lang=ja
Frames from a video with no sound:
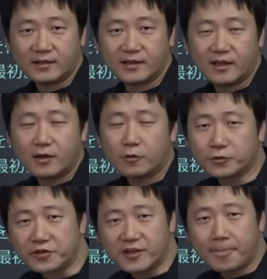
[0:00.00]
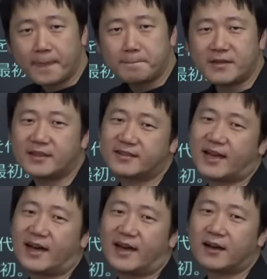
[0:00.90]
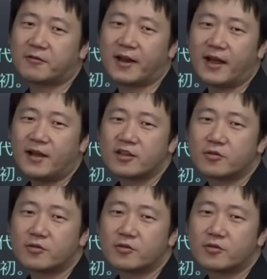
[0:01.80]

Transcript: ねご存知みんなさこれ